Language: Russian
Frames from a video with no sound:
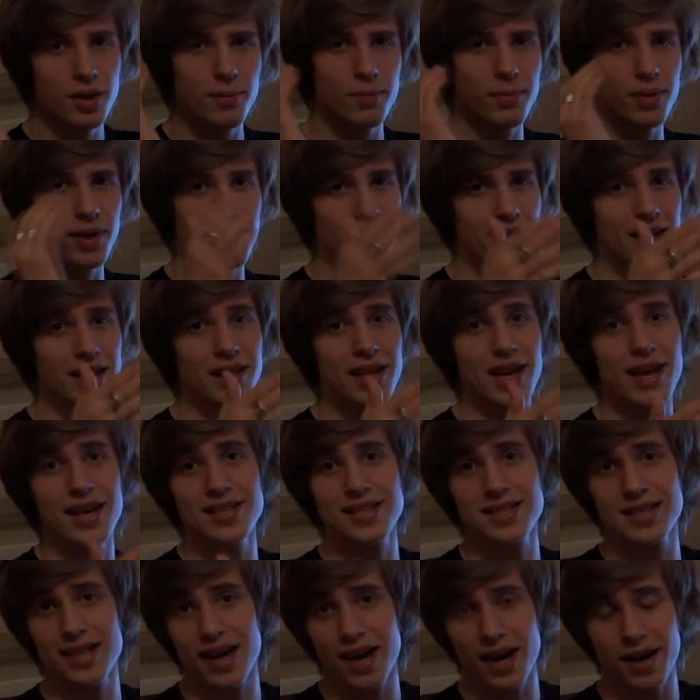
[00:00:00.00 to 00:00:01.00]
привет
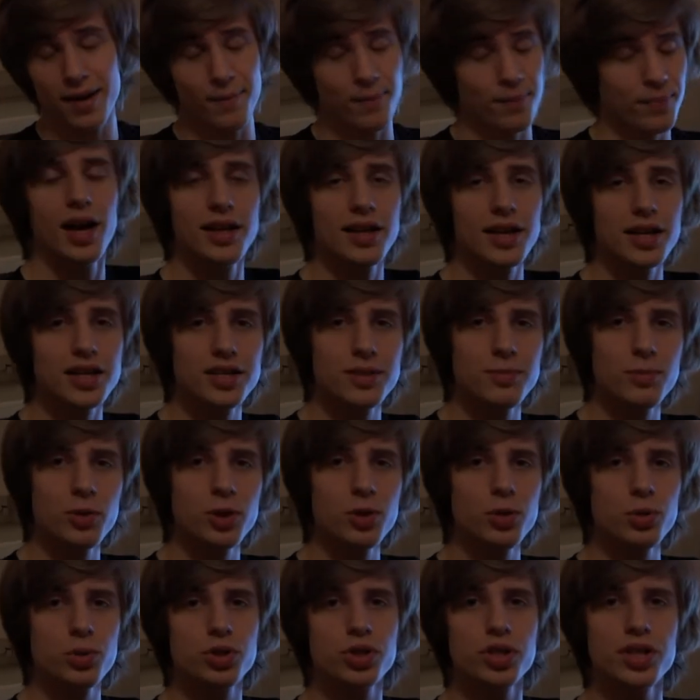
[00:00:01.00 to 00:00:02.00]
СК. А также
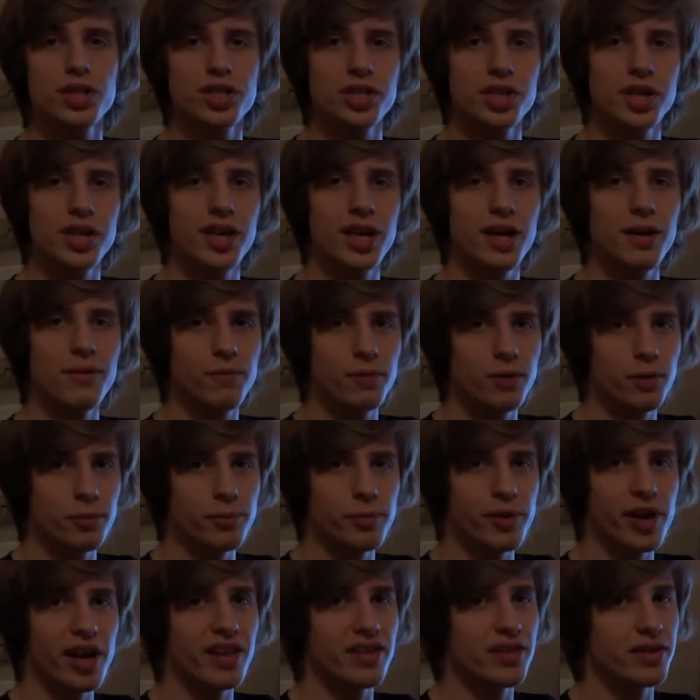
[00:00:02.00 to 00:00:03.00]
мой дружище Game for
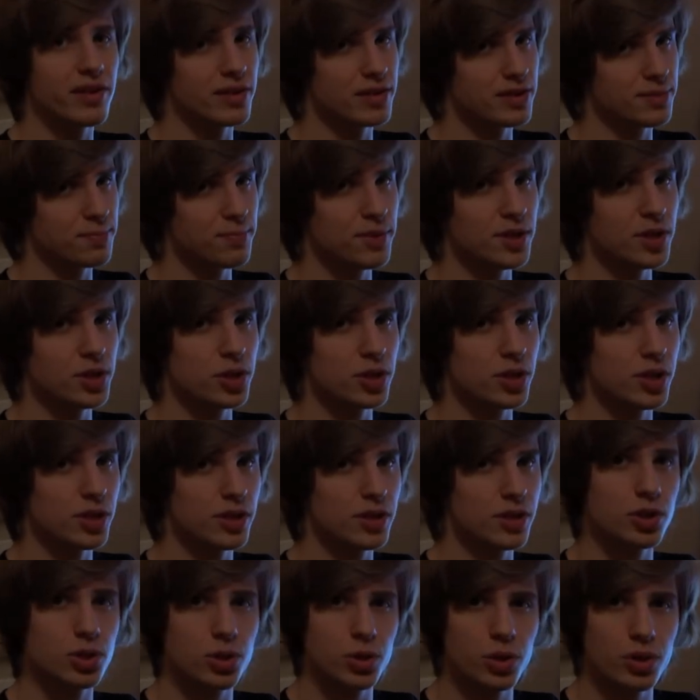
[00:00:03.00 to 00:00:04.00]
Brothers
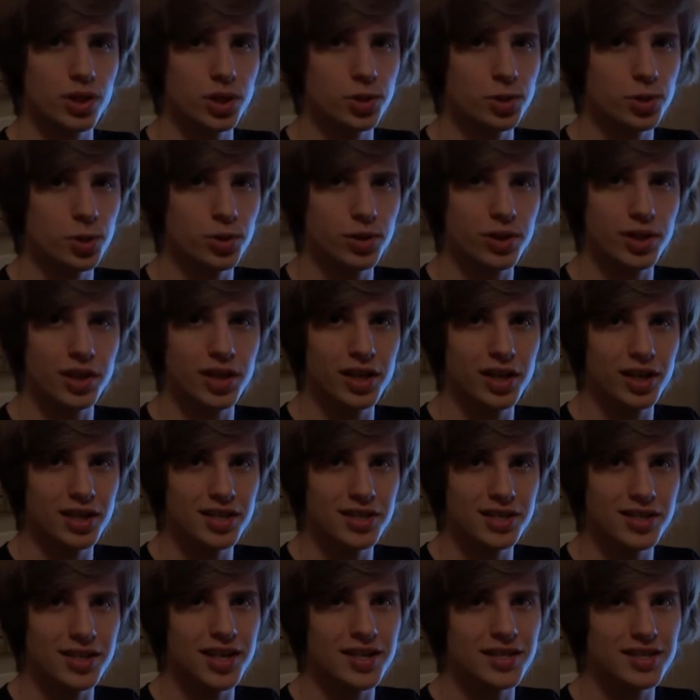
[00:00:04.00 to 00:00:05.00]
пишет, что насчет
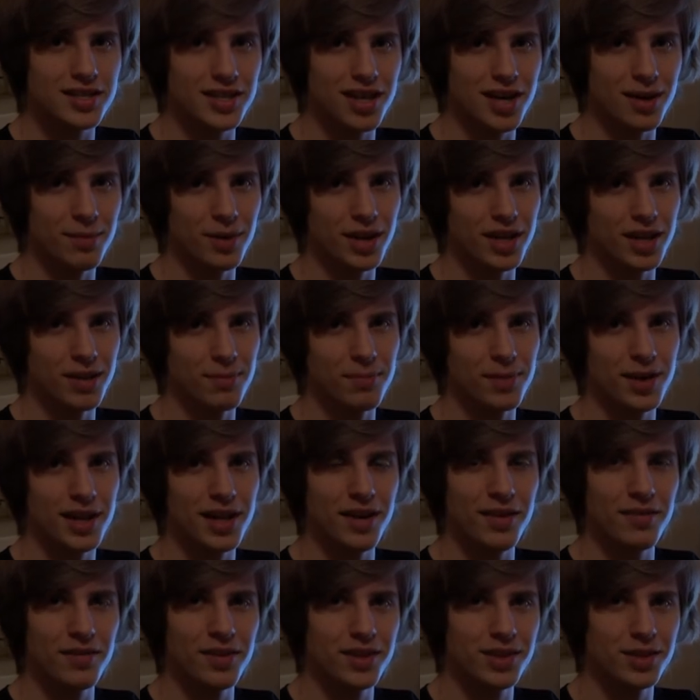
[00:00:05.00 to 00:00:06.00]
экранизации романа
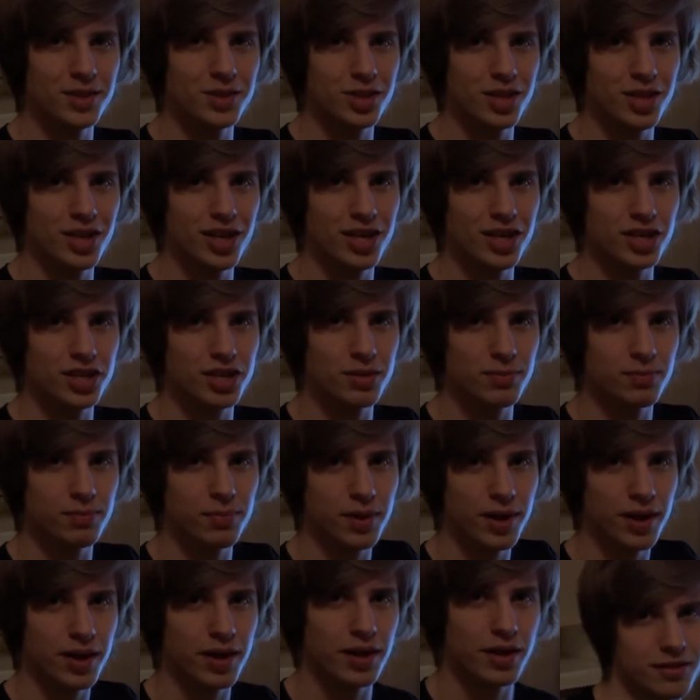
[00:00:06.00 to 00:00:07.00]
Пелевина Generation
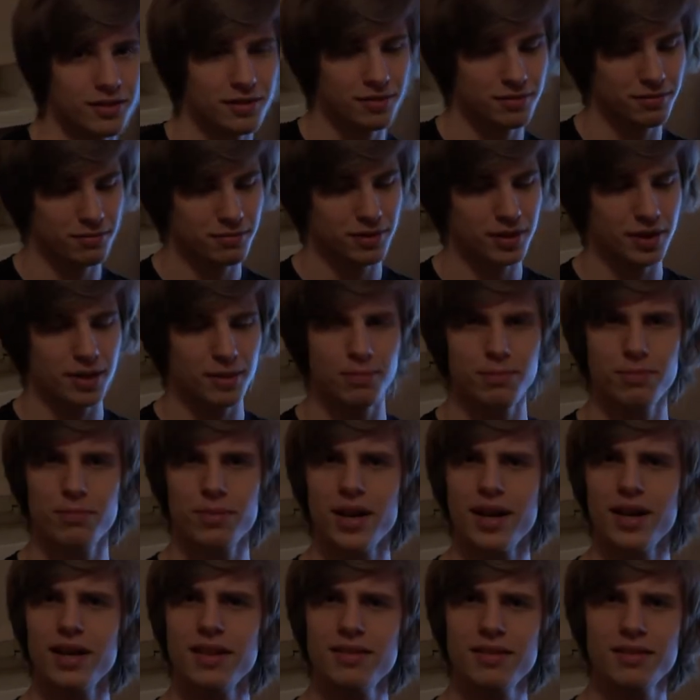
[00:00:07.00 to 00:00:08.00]
P ты
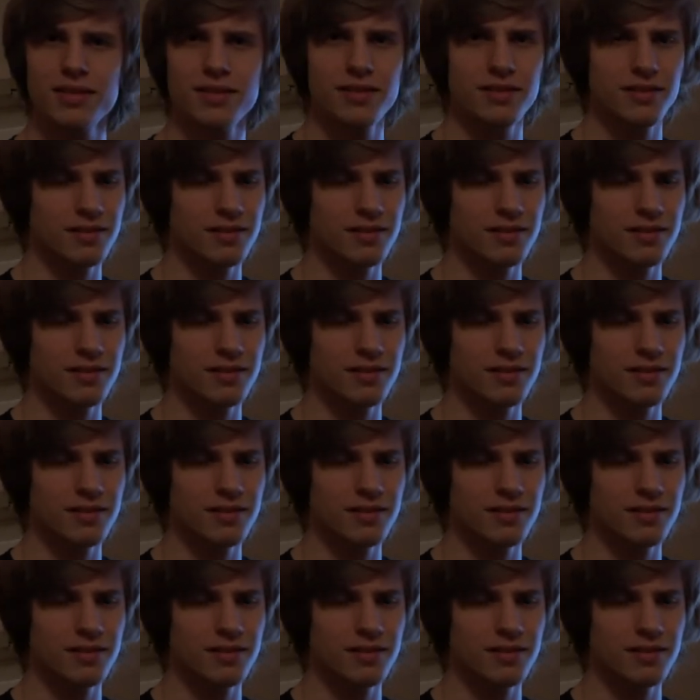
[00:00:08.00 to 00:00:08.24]
про этот